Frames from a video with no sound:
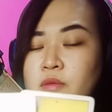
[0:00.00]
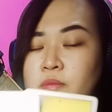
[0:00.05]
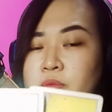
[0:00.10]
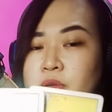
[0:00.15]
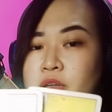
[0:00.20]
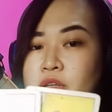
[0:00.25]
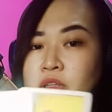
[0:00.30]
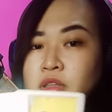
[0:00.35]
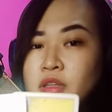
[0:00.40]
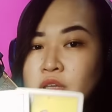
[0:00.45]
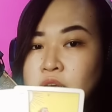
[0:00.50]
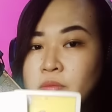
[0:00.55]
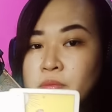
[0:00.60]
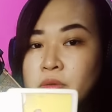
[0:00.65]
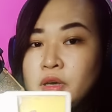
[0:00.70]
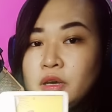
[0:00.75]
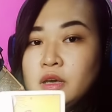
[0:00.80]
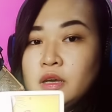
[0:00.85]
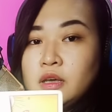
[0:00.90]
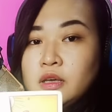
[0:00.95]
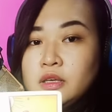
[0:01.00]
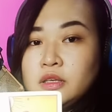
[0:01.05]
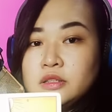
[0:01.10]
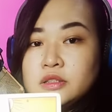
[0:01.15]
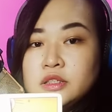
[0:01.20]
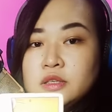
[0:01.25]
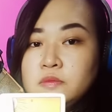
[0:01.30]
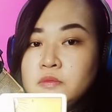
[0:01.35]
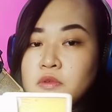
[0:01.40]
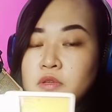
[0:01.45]
Pero hindi ka
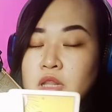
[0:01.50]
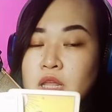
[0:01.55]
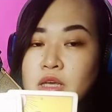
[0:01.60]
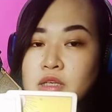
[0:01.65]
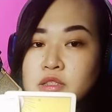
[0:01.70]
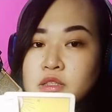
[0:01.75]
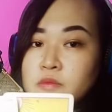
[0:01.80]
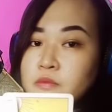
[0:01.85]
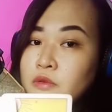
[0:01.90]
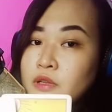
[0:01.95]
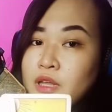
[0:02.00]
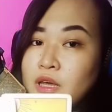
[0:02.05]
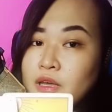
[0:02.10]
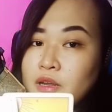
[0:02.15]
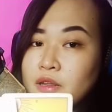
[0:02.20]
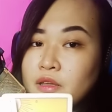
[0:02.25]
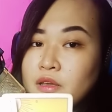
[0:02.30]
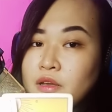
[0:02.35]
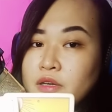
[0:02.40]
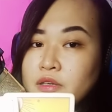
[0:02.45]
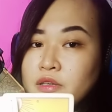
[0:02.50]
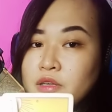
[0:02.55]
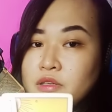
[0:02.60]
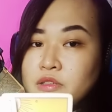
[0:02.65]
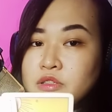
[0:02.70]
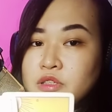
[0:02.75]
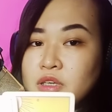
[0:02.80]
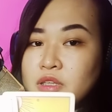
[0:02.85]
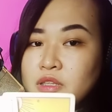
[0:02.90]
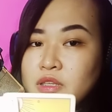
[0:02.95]
makasimula simula
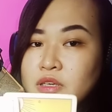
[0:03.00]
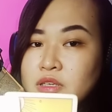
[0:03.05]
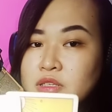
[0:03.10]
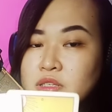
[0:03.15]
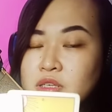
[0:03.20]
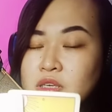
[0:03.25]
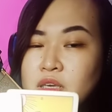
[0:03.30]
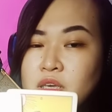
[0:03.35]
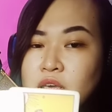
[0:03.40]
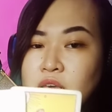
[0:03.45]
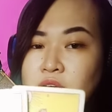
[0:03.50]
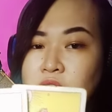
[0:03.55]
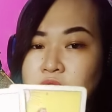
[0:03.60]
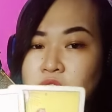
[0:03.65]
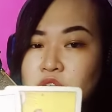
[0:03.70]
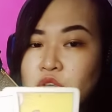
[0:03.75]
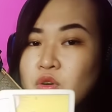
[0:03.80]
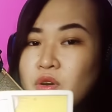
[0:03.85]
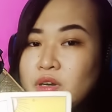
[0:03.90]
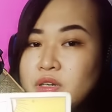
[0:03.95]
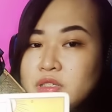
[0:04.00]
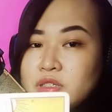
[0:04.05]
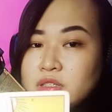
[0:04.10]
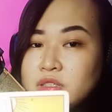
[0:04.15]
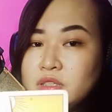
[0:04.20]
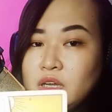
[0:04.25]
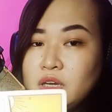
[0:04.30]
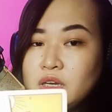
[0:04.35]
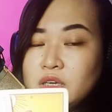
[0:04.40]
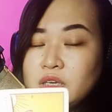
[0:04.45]
regarding dyan kasi you are
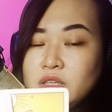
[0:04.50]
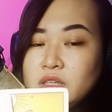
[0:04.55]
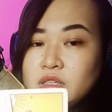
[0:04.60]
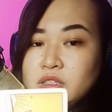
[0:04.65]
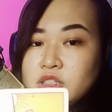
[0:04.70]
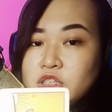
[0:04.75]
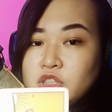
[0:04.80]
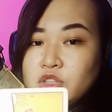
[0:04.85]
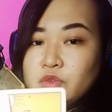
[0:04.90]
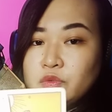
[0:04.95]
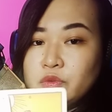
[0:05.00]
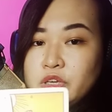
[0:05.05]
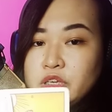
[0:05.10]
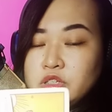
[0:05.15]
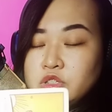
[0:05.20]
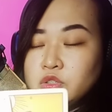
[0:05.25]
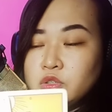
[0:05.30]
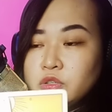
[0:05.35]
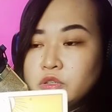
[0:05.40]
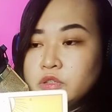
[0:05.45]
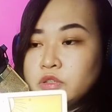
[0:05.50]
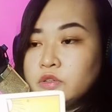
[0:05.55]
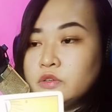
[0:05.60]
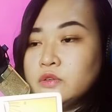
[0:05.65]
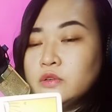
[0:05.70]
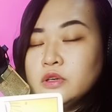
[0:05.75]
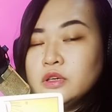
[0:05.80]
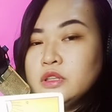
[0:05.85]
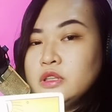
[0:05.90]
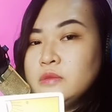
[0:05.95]
stuck in a situation.
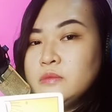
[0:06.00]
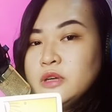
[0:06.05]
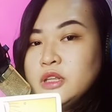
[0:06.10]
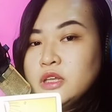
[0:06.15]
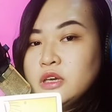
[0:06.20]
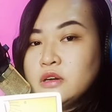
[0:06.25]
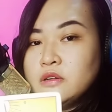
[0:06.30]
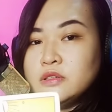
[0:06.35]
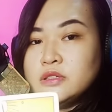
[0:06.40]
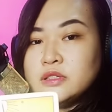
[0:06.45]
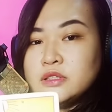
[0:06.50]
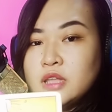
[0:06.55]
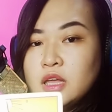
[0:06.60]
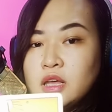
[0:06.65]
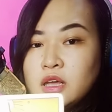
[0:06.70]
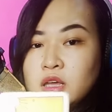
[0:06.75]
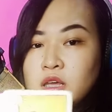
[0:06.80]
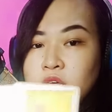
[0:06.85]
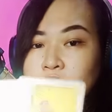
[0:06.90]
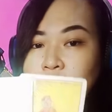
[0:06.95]
Kung hindi man ikaw stuck,